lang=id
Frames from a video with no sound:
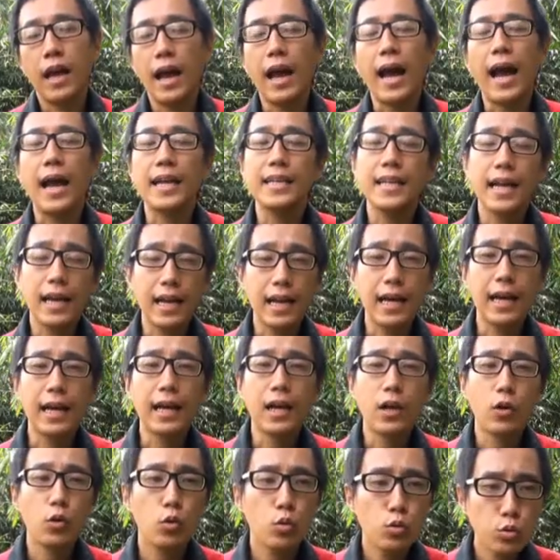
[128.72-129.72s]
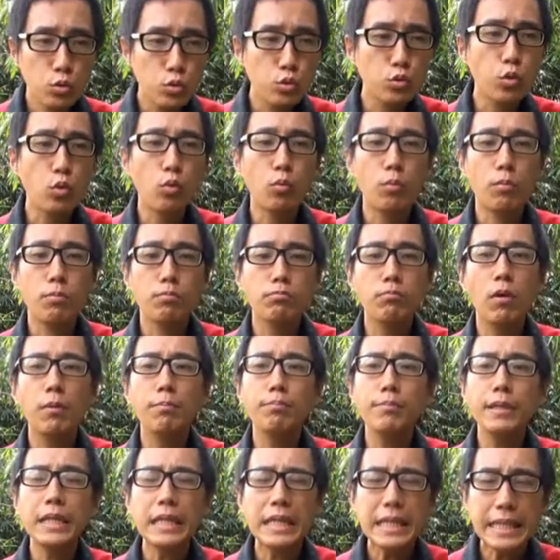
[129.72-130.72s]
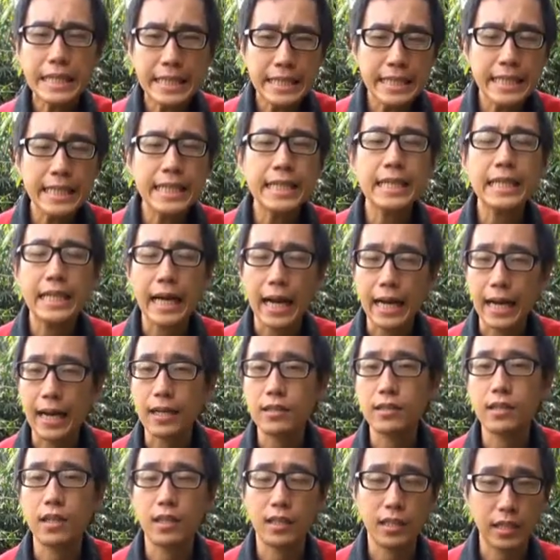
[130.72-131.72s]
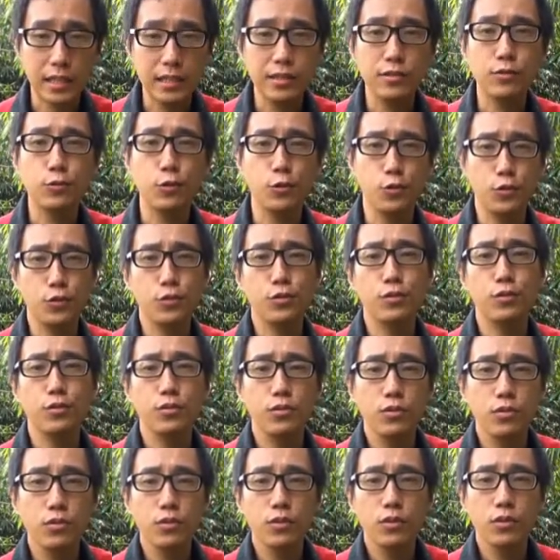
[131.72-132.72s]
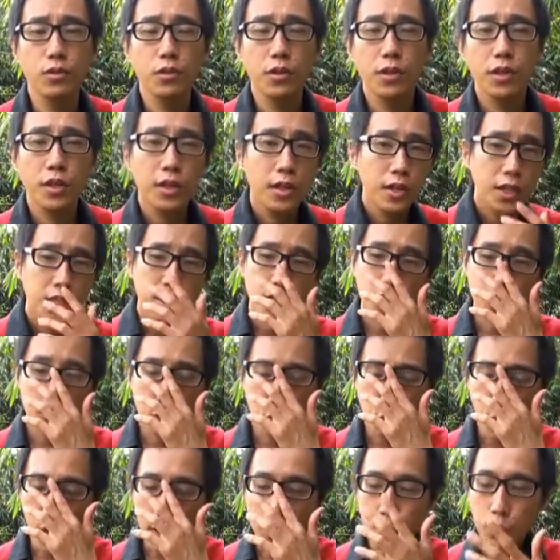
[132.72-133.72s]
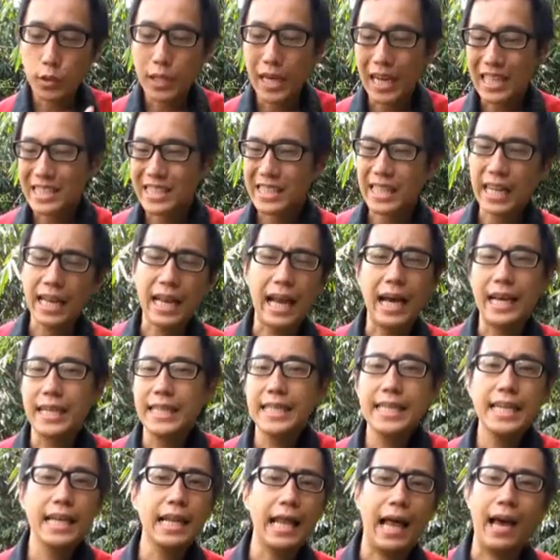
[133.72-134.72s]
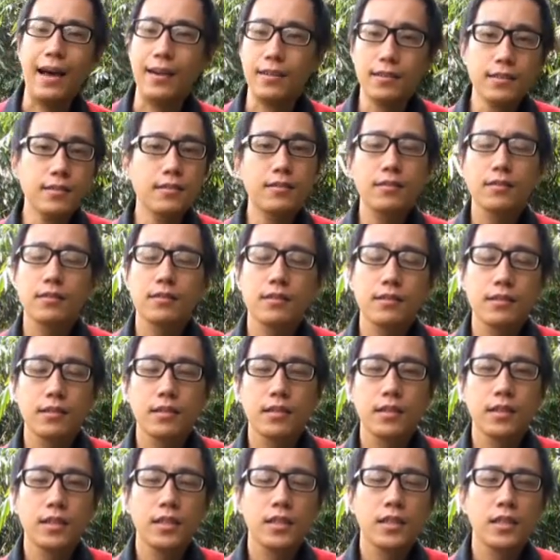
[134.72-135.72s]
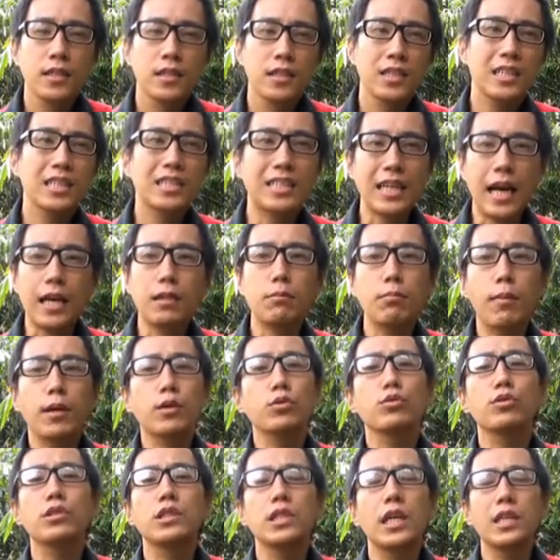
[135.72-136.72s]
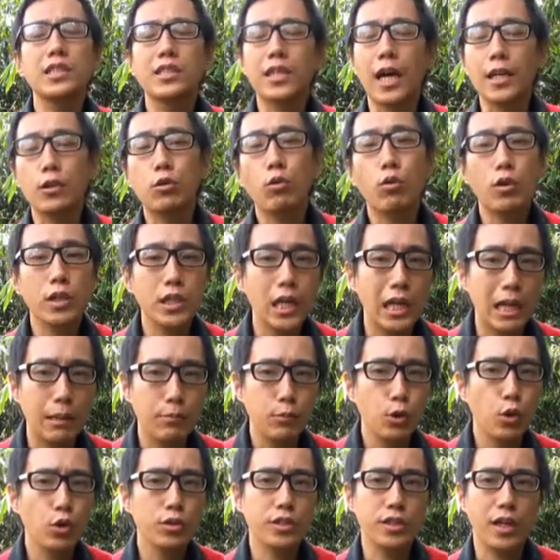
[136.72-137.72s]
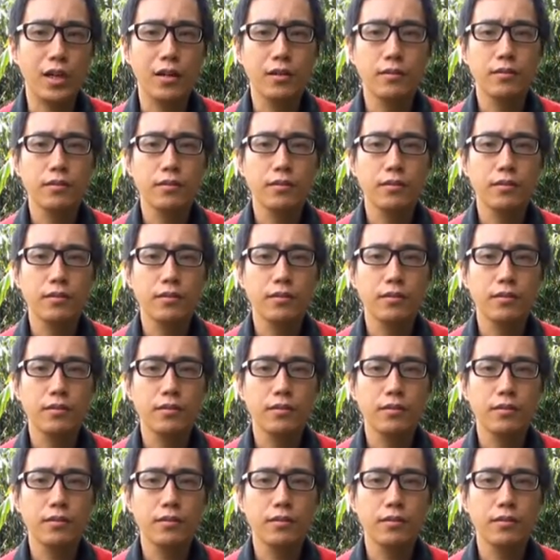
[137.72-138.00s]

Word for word: adalah untuk memiliki karakter Kristus. Sesuatu yang telah hilang di saat manusia jatuh ke dalam dosa.